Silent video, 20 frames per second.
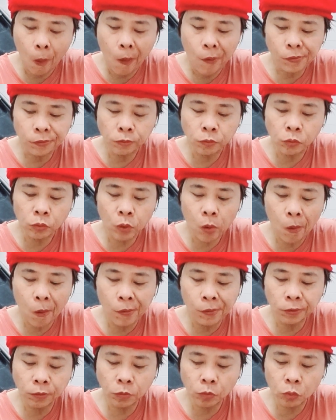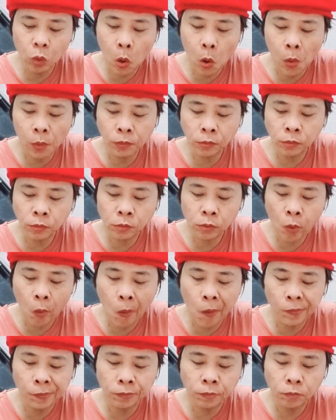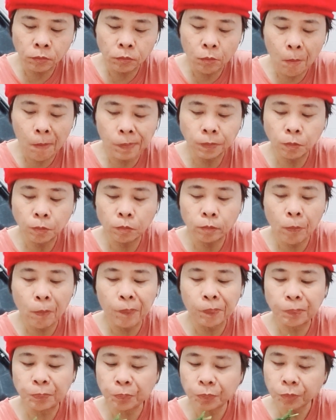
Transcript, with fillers: khác với ý kiến của cơ quan tổ chức hữu quan,